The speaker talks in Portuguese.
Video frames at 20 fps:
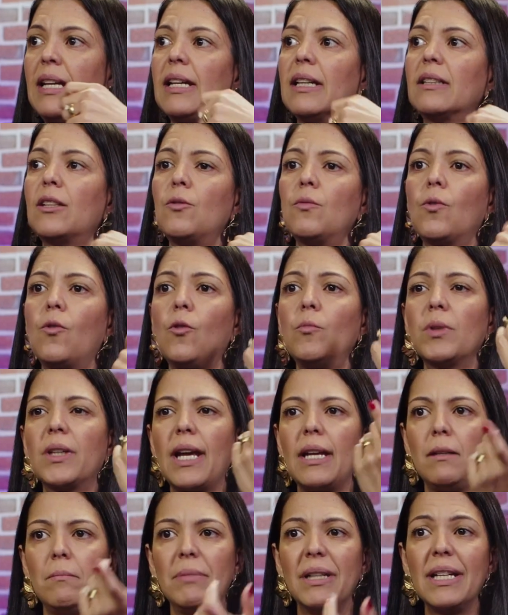Então, como que
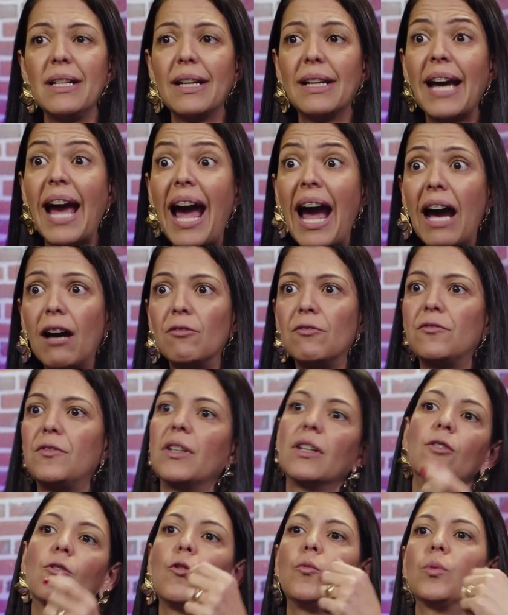ele
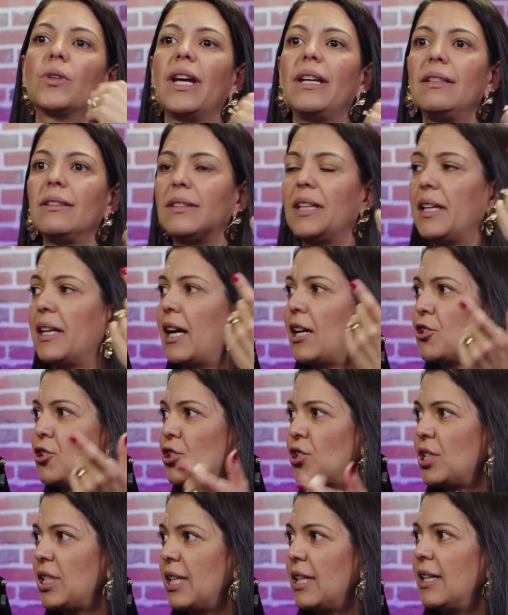brincava, como que ele
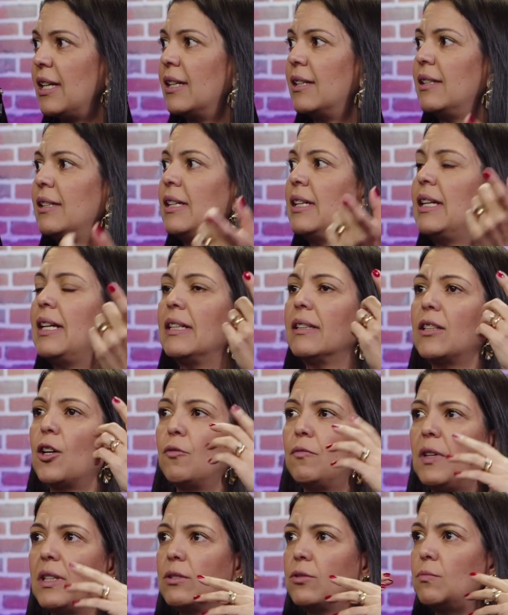interagia,
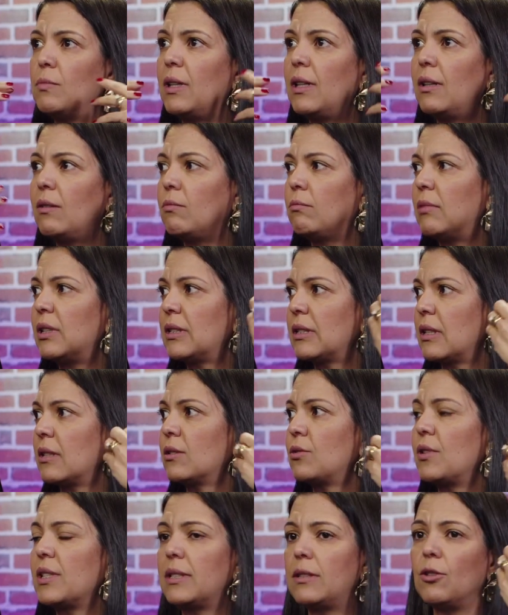talvez uma, umas
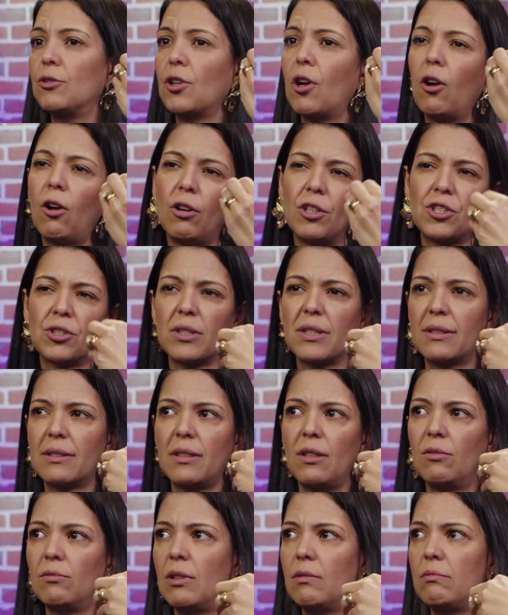questões neurológicas que
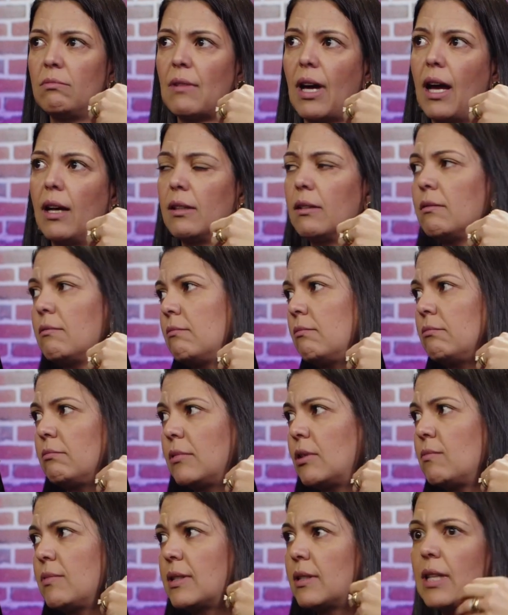eu não, não,
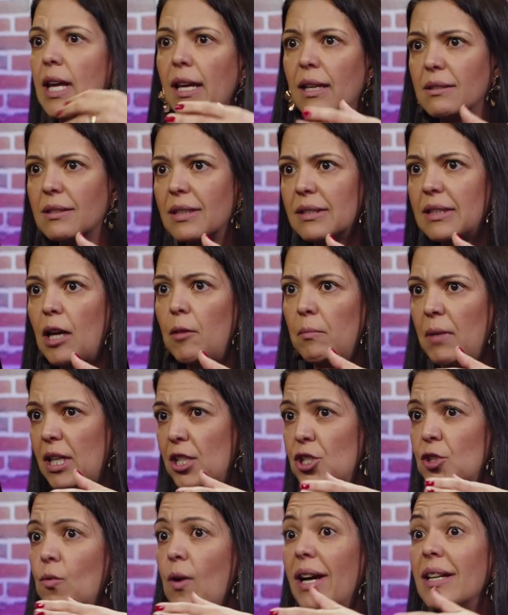não sei
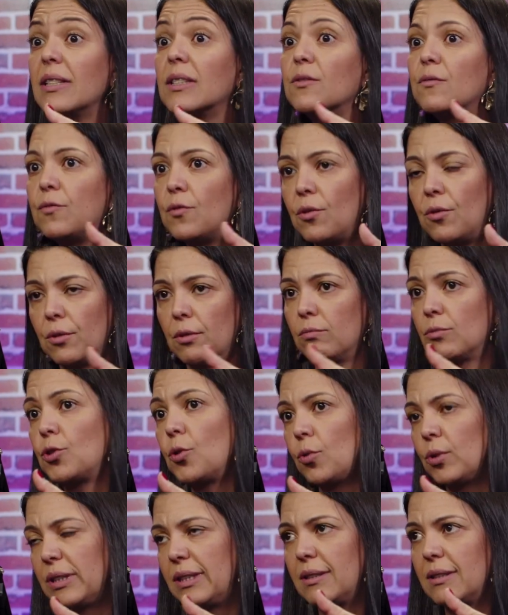exatamente quais foram
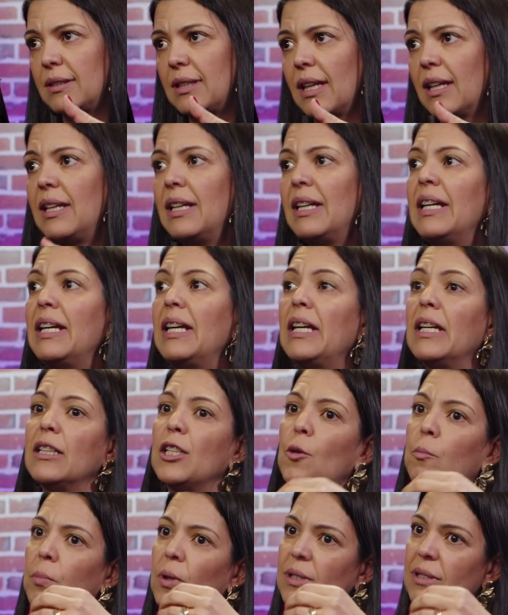todas, né?
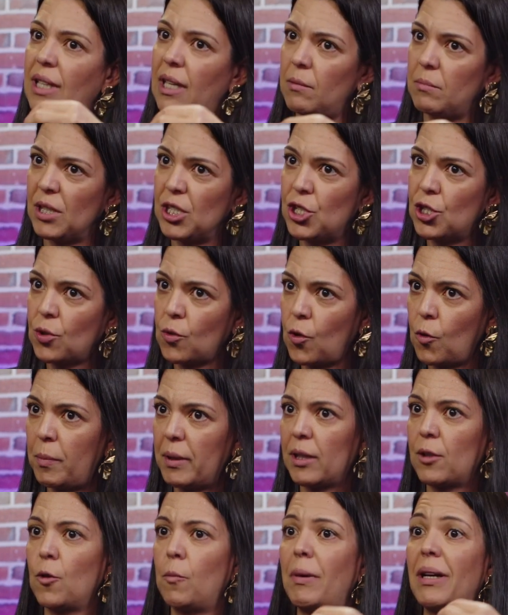Depois ela me indicou para
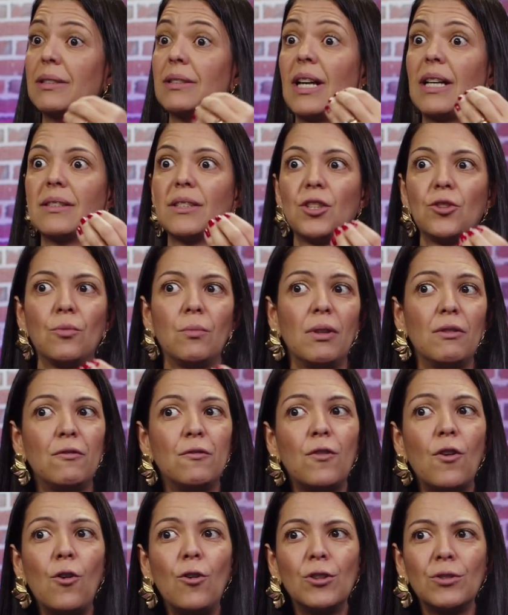que eu passasse numa
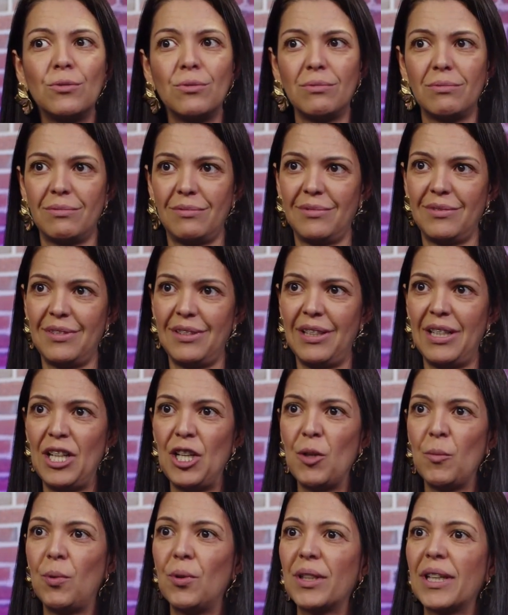fono,
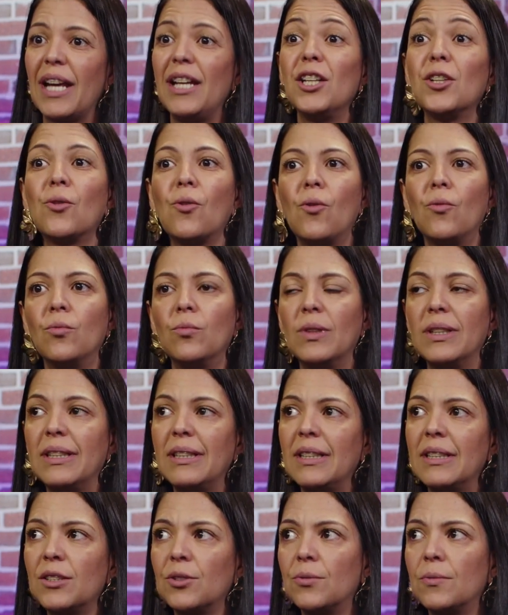porque ele com um
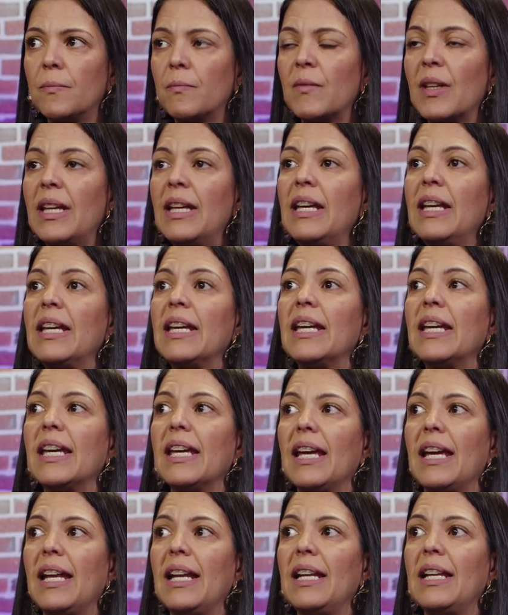ano,
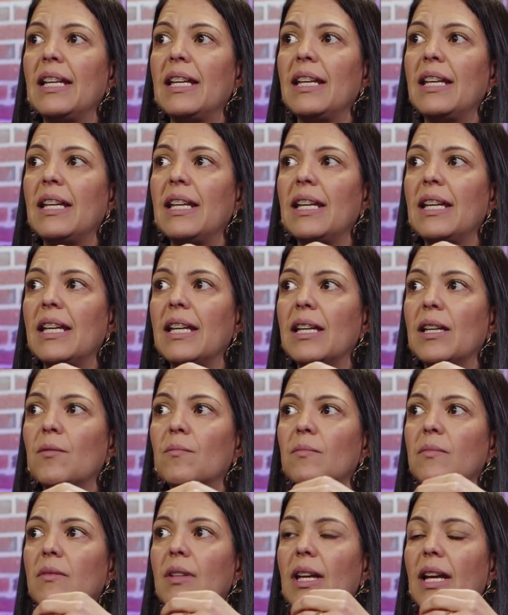ele,
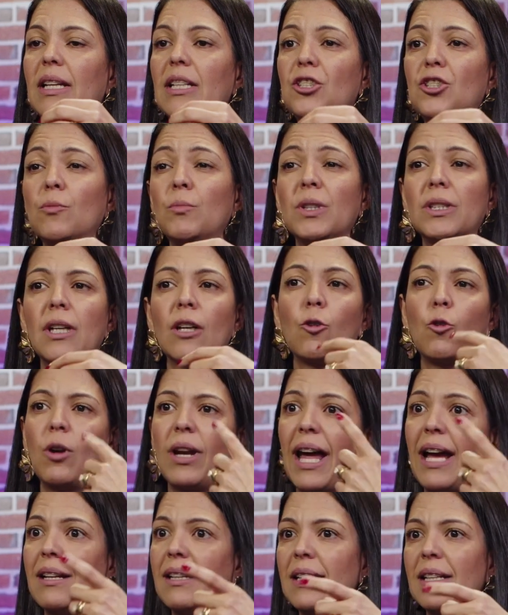ele tinha muita
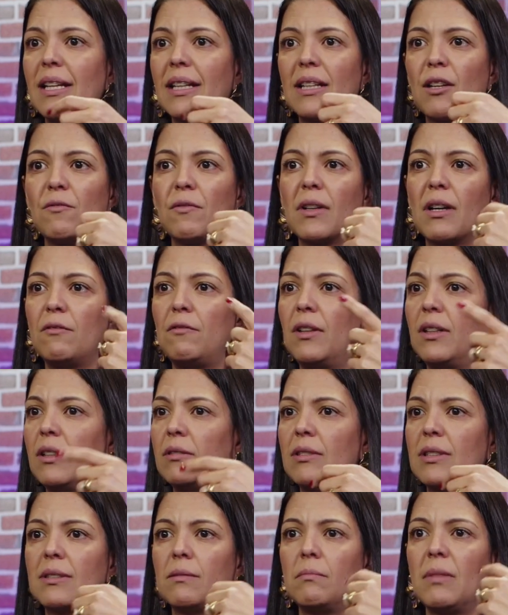ecolalia, que é ficar falando
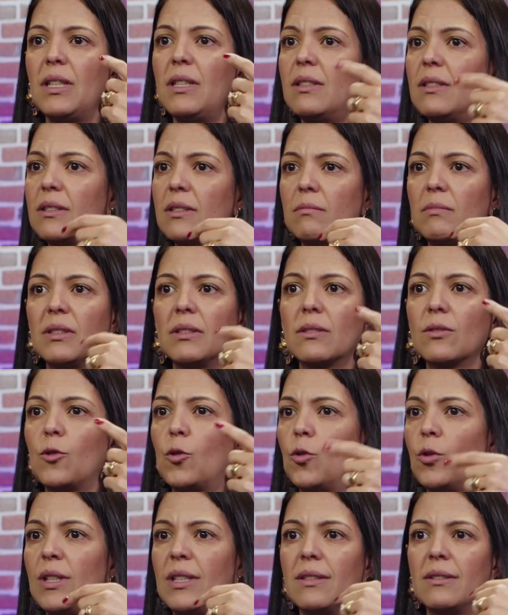as mesmas
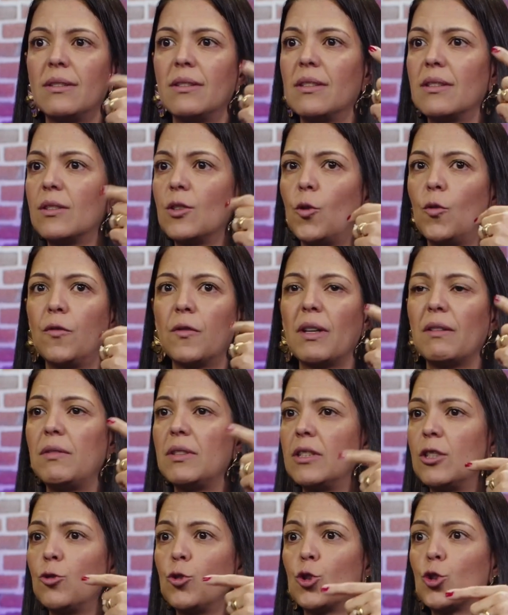coisas ou ficar
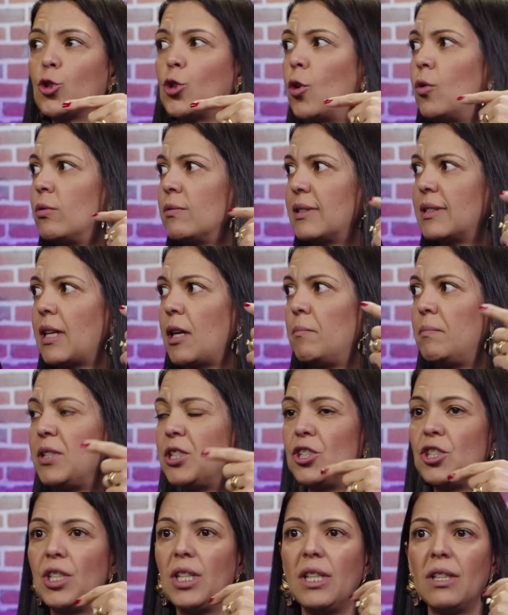fazendo sons
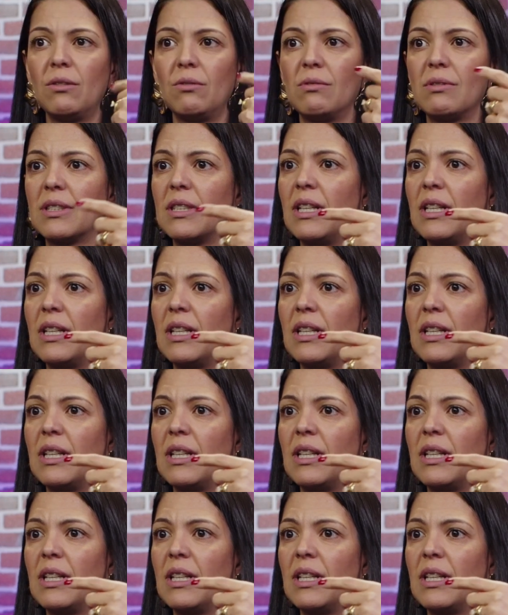repetidos,